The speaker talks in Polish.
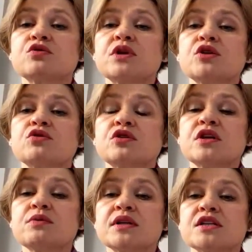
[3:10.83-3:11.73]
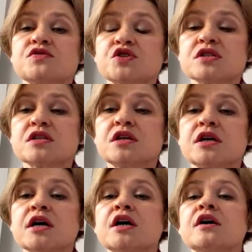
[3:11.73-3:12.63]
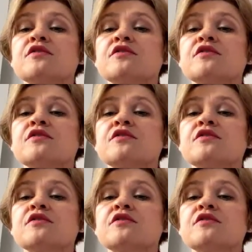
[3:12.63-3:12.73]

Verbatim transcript: która dotknęła nas wszystkich,